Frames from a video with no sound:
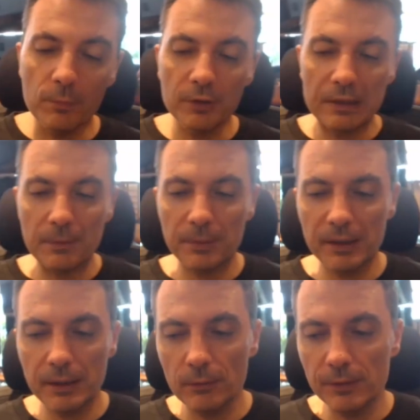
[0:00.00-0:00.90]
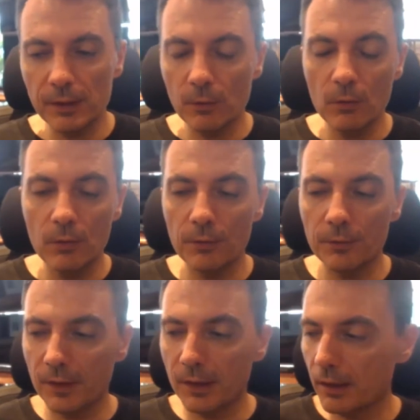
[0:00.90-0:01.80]
va montrer après en vidéo,
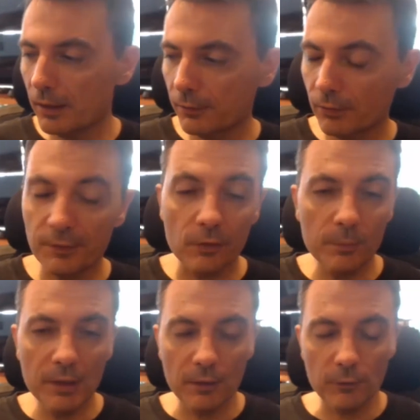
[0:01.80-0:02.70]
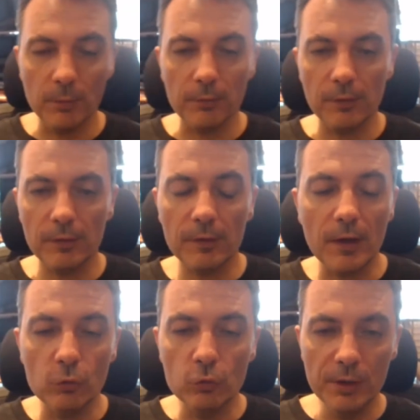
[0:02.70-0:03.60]
c'est à 60 000 en ce moment. C'est ça,
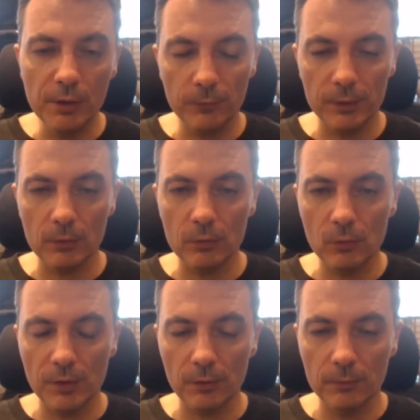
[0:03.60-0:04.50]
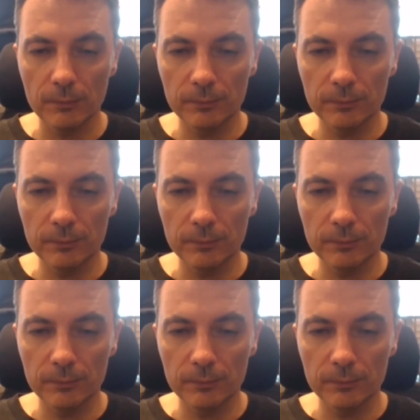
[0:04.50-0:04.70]
ça a doublé en fait en 2-3 ans.